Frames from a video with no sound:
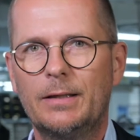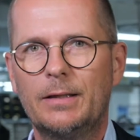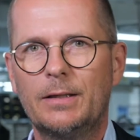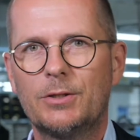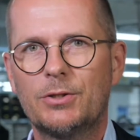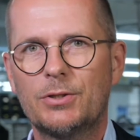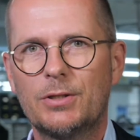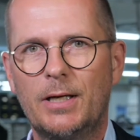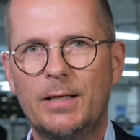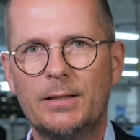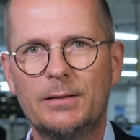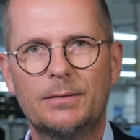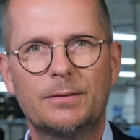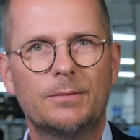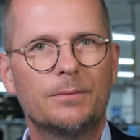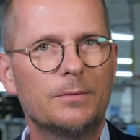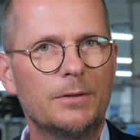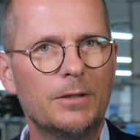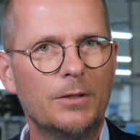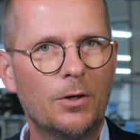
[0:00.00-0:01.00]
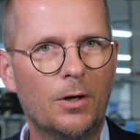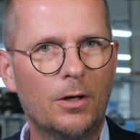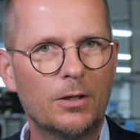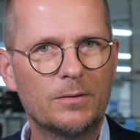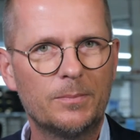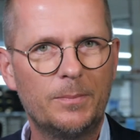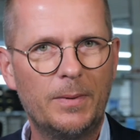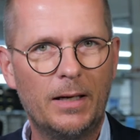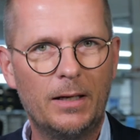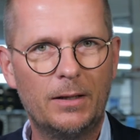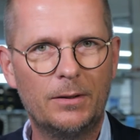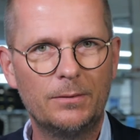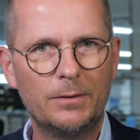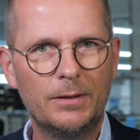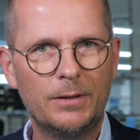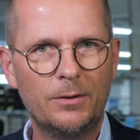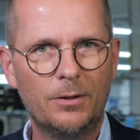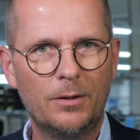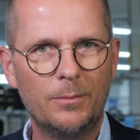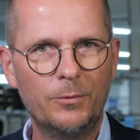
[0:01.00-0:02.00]
statt, die Nordbau
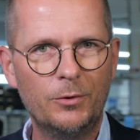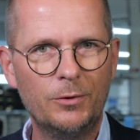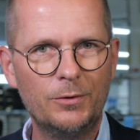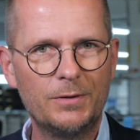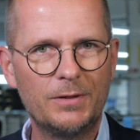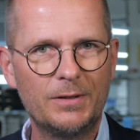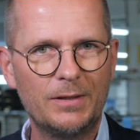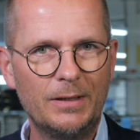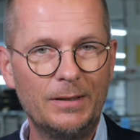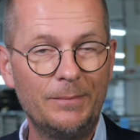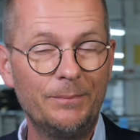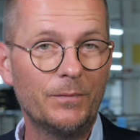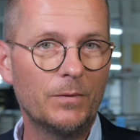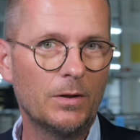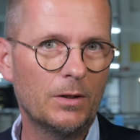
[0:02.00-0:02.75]
in Neumünster.